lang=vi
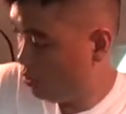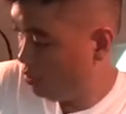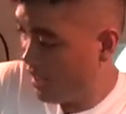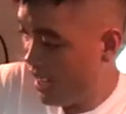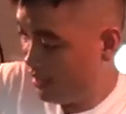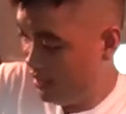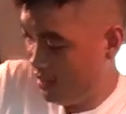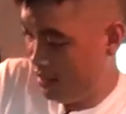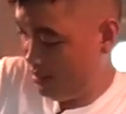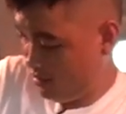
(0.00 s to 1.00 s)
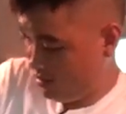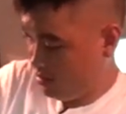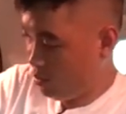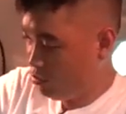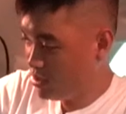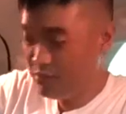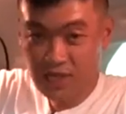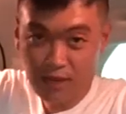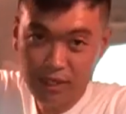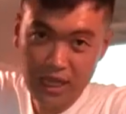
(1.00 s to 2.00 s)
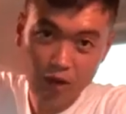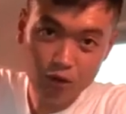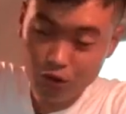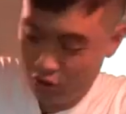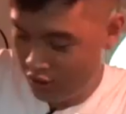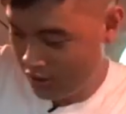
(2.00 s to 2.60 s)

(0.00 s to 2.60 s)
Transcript: Toyota thì ờ, nó cũng xem xem như nhau thôi